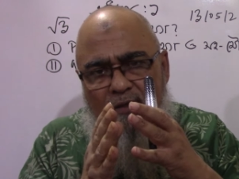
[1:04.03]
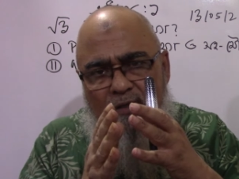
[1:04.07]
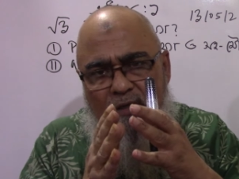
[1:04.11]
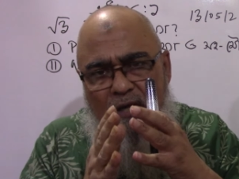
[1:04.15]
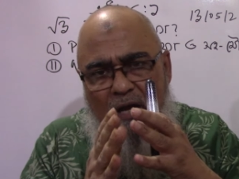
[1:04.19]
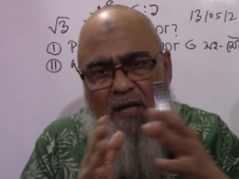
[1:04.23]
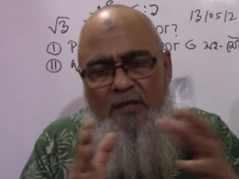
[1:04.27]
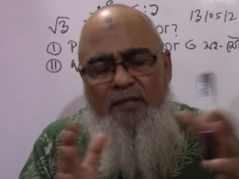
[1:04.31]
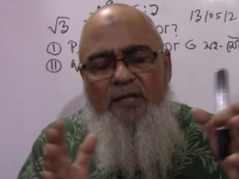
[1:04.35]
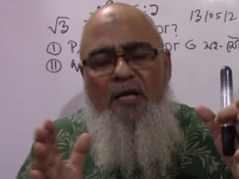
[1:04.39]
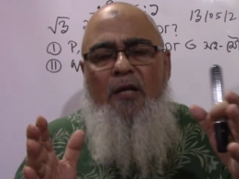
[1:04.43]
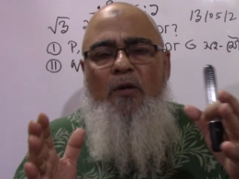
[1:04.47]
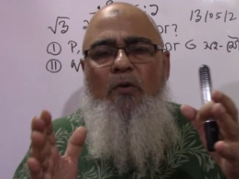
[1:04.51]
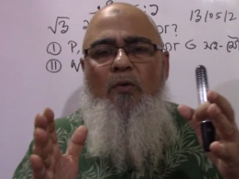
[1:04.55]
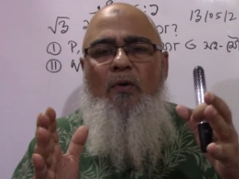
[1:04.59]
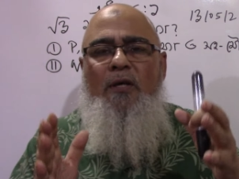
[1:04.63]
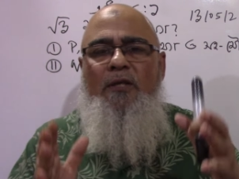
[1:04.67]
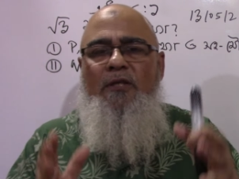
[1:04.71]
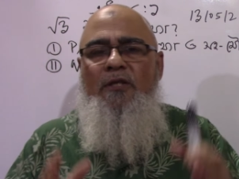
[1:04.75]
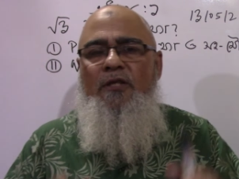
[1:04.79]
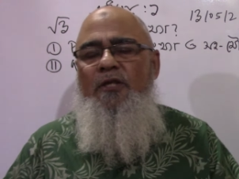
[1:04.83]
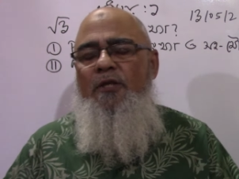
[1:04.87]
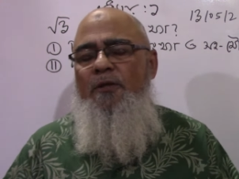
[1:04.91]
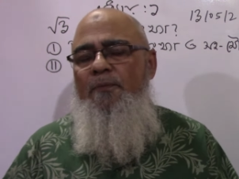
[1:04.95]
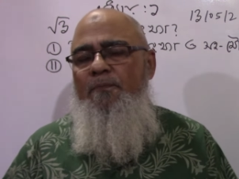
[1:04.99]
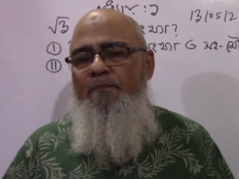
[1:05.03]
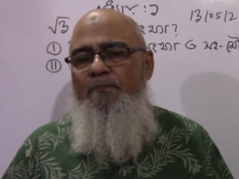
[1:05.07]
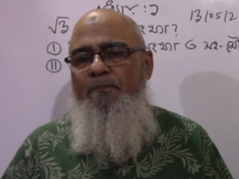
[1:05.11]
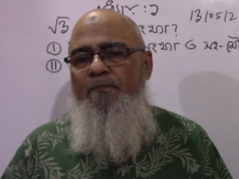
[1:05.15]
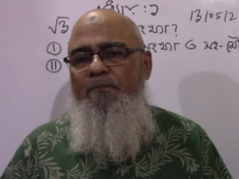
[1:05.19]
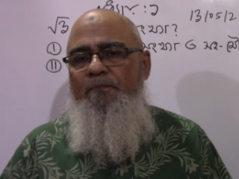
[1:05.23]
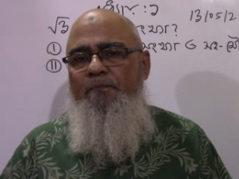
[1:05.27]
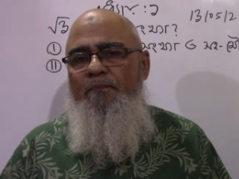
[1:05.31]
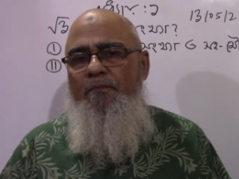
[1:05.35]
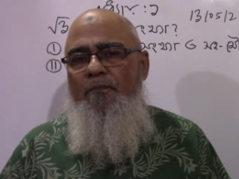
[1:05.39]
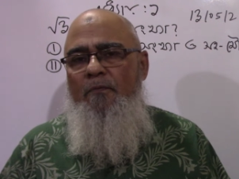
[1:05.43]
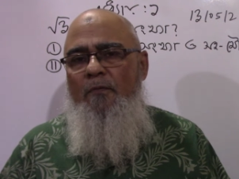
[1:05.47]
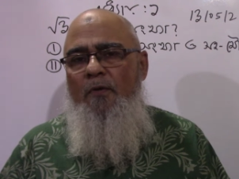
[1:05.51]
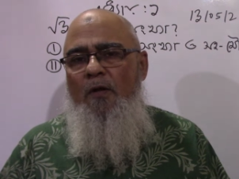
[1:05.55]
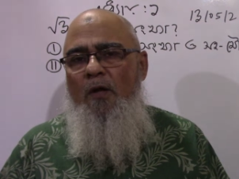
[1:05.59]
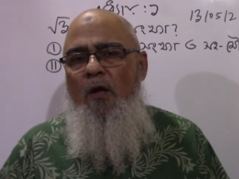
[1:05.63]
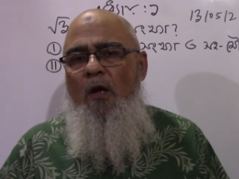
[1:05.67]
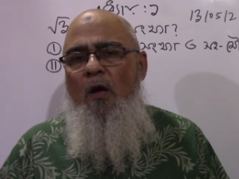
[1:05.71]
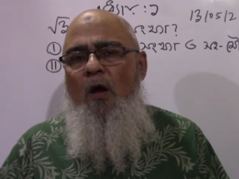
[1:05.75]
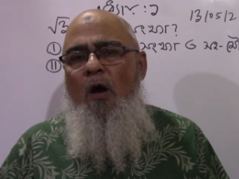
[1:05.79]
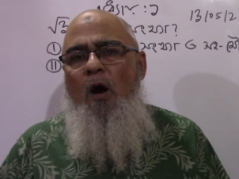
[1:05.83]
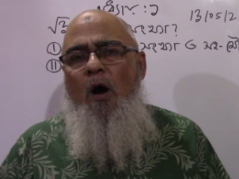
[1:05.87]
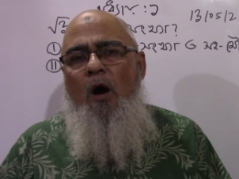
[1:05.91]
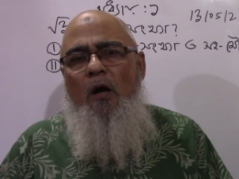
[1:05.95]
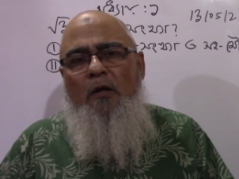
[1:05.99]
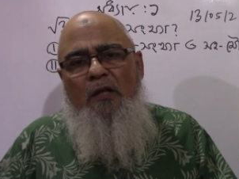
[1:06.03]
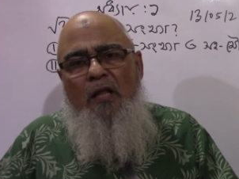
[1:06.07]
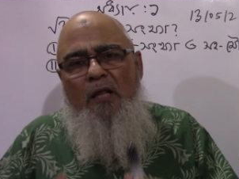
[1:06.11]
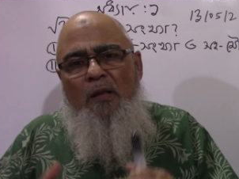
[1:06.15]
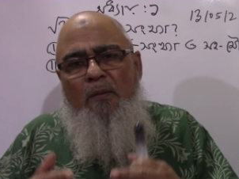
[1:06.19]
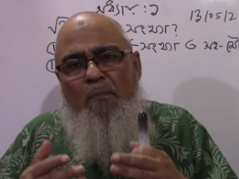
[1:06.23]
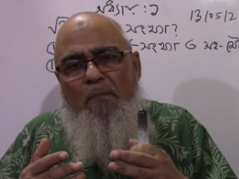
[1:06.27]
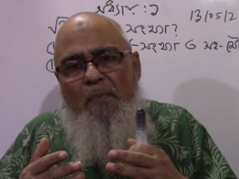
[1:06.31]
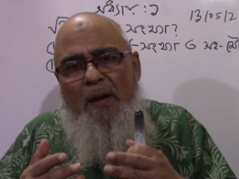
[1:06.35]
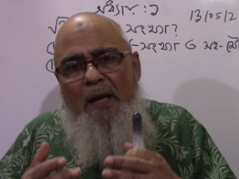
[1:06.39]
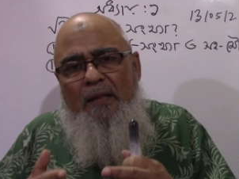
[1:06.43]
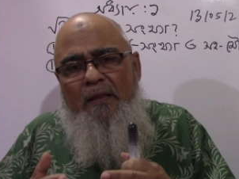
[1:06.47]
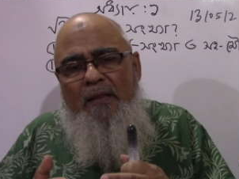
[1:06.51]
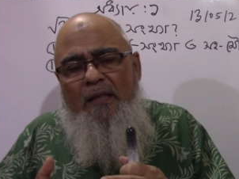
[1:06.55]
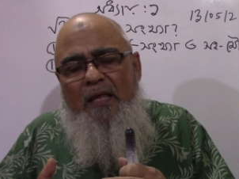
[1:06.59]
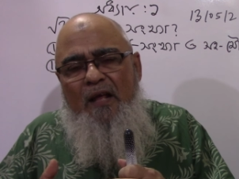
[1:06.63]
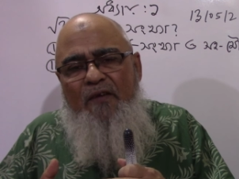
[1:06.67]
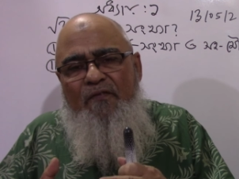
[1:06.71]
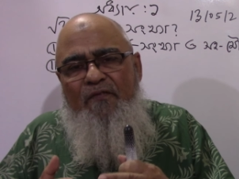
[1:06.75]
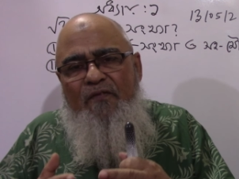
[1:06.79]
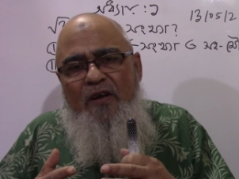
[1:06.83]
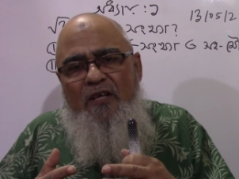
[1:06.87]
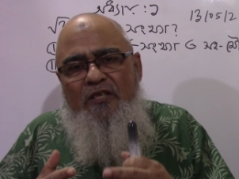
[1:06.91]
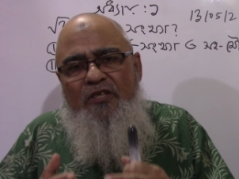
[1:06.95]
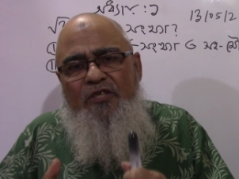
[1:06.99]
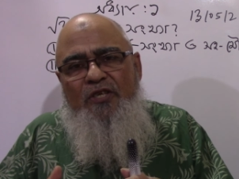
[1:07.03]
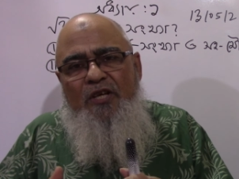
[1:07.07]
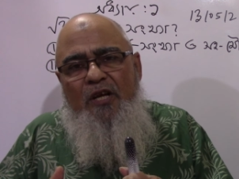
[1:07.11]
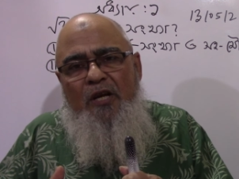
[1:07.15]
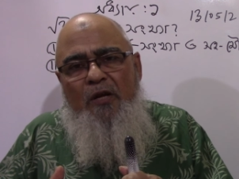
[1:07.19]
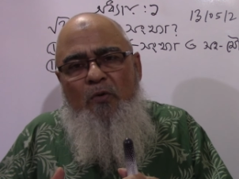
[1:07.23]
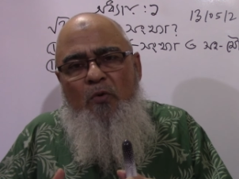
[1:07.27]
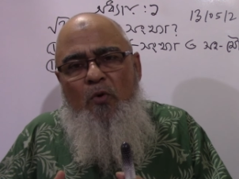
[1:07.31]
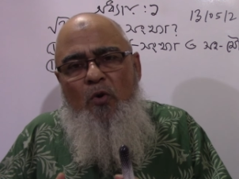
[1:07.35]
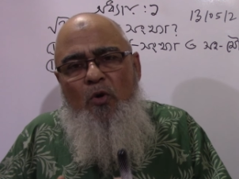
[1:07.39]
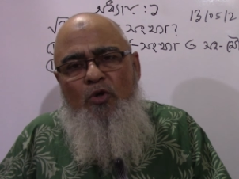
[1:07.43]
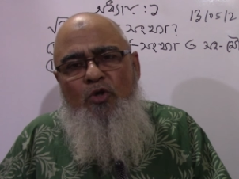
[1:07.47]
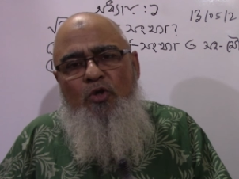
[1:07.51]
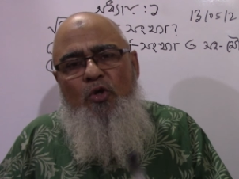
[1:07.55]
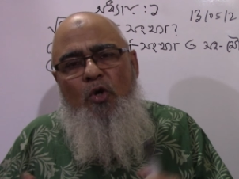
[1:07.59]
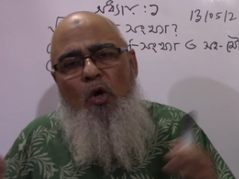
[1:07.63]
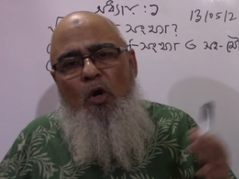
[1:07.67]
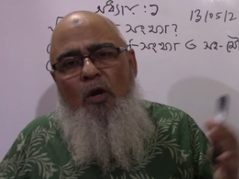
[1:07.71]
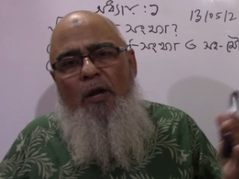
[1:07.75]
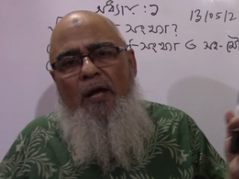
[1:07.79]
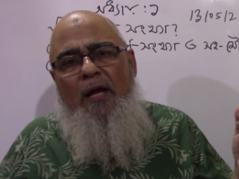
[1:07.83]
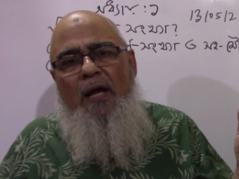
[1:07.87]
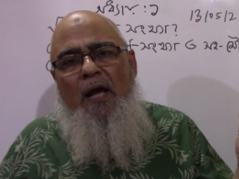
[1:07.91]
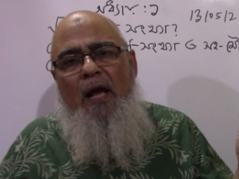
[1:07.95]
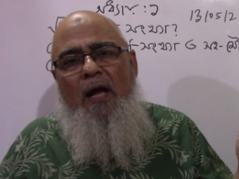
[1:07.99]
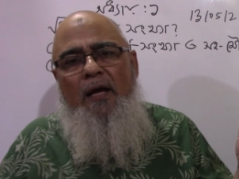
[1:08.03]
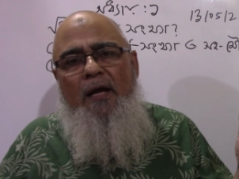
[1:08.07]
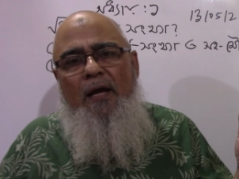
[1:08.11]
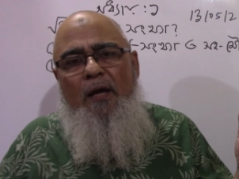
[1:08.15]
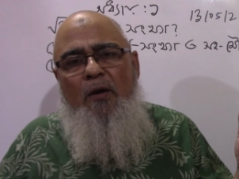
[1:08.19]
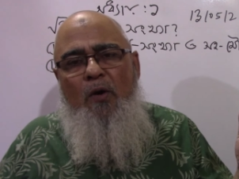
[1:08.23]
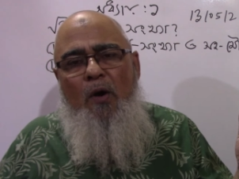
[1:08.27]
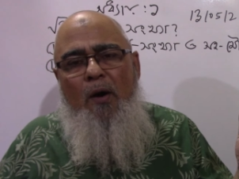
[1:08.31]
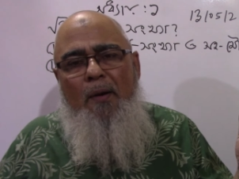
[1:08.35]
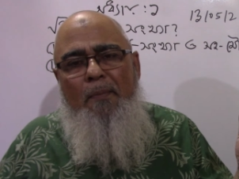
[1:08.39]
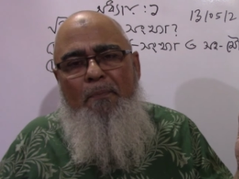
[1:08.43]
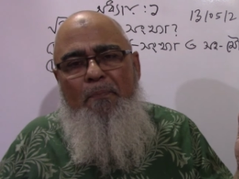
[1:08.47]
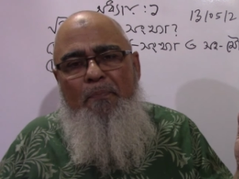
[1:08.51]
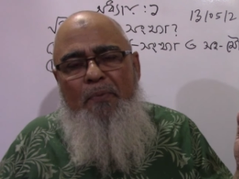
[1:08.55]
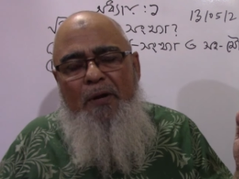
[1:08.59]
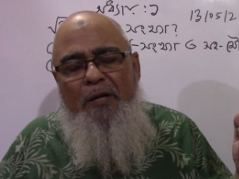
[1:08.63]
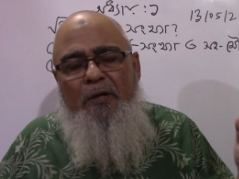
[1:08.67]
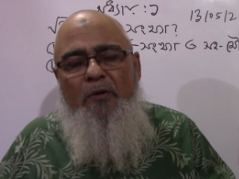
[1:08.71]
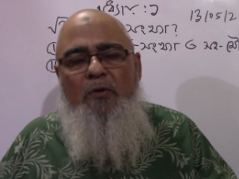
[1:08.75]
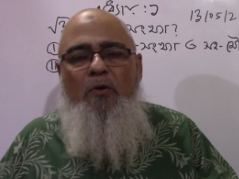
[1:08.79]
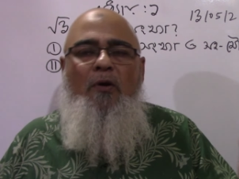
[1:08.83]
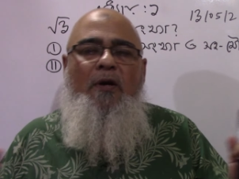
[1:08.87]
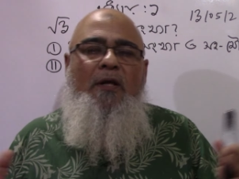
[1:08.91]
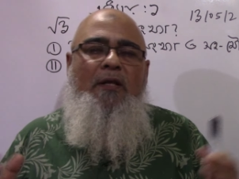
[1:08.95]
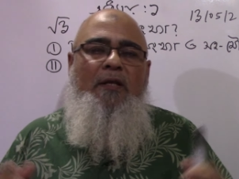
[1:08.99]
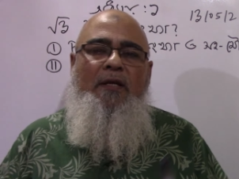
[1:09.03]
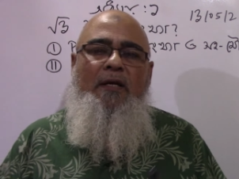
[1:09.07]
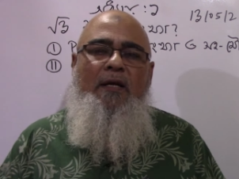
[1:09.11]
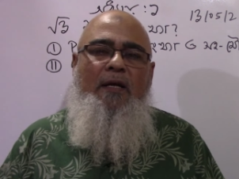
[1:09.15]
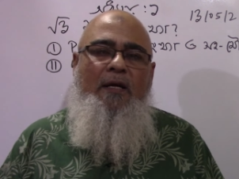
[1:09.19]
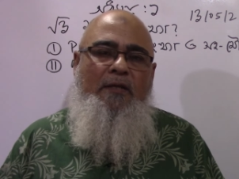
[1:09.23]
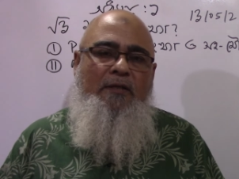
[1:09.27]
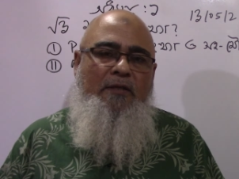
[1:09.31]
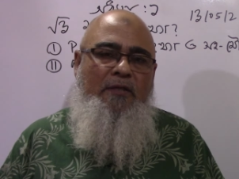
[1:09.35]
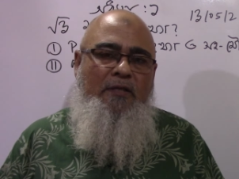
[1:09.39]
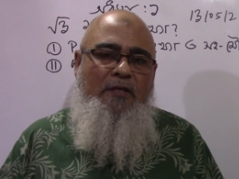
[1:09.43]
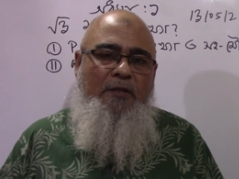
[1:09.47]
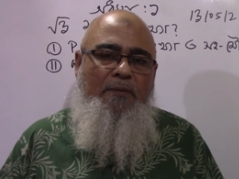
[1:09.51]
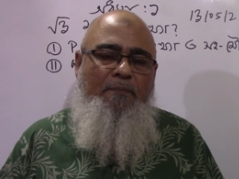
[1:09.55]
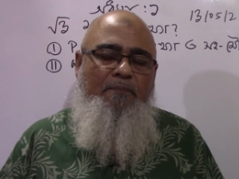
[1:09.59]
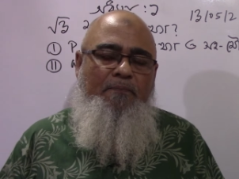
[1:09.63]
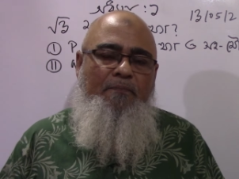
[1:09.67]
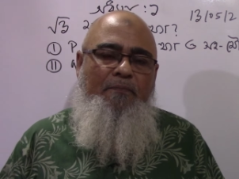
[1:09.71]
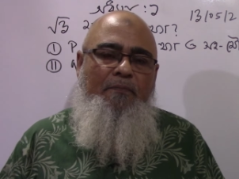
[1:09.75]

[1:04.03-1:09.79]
সাজানো আছে অর্থাৎ ম্যাথের ফার্স্ট ইয়ার কোর্স অনেক আগে কমপ্লিট করে দেওয়া আছে